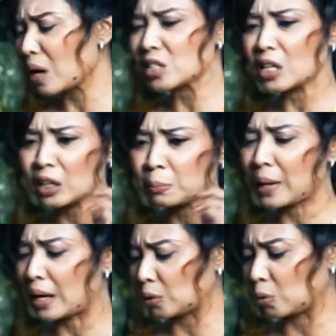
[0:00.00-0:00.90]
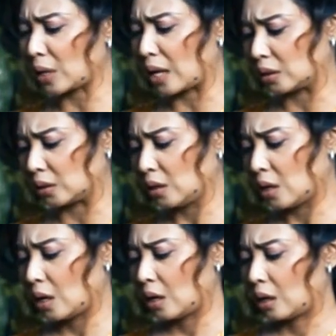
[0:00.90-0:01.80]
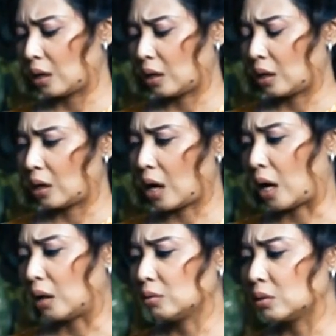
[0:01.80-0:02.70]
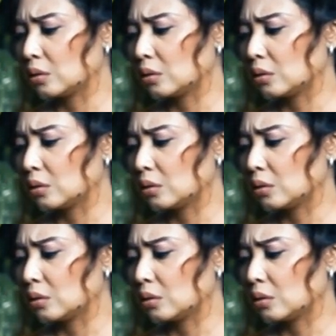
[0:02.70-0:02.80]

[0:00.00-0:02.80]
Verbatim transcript: masih ingat banget loh tante Nah,